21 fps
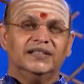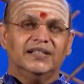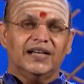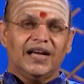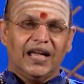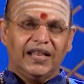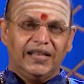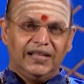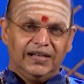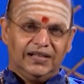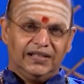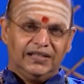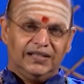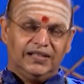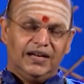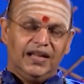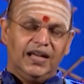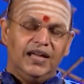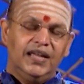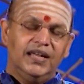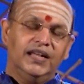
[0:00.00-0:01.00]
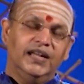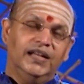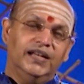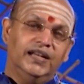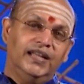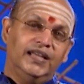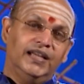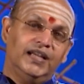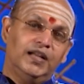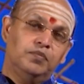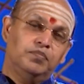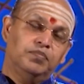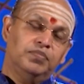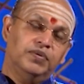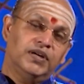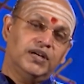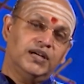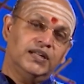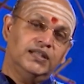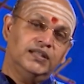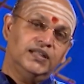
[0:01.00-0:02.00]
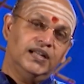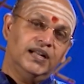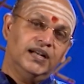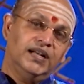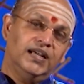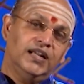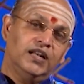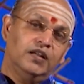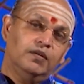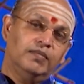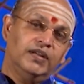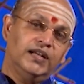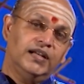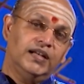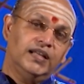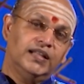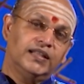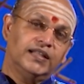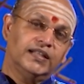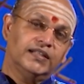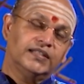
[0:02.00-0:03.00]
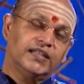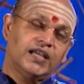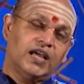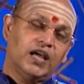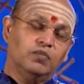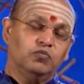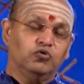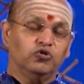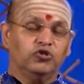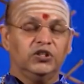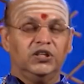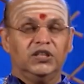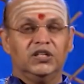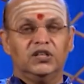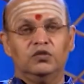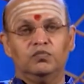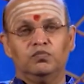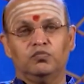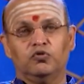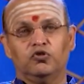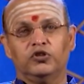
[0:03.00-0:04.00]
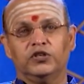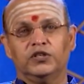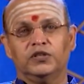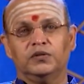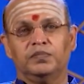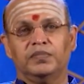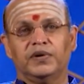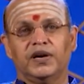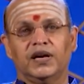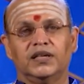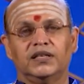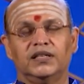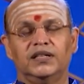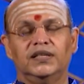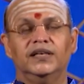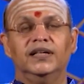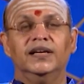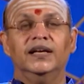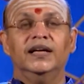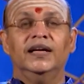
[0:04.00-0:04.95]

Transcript: ஜாதகத்தில் நீங்கள் பிறந்த நேரம் என்ன தசாபுத்தி என்னும் போட்டிருப்பார்கள்